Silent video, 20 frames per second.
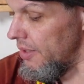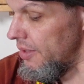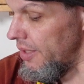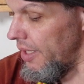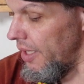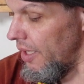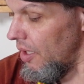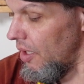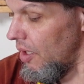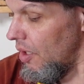
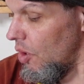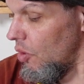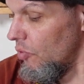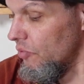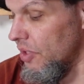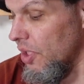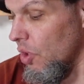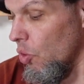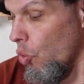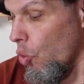der
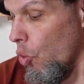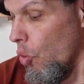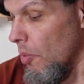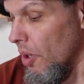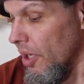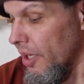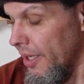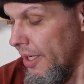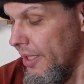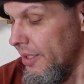auf die
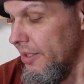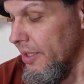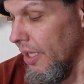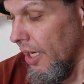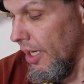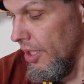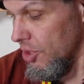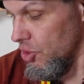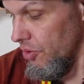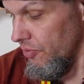obere
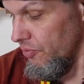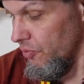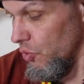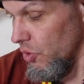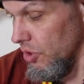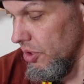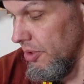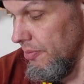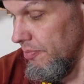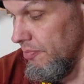Etage
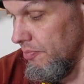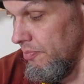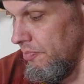führt.